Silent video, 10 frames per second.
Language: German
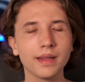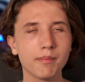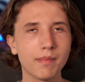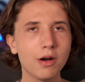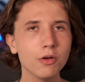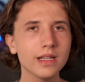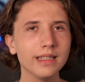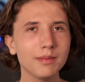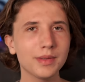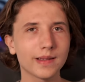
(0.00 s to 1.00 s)
Maoki
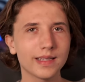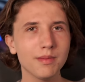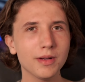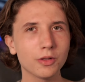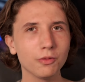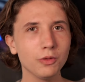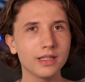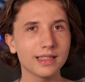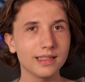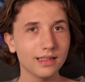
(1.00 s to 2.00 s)
gibt ja selber zu,
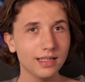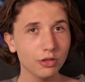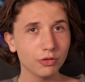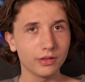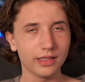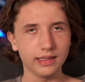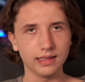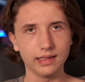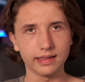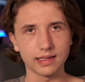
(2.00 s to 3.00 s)
dass der Tisch unter ihr
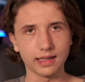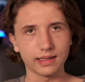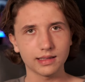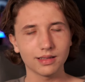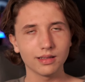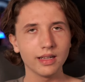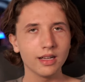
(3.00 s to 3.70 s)
gelitten hat.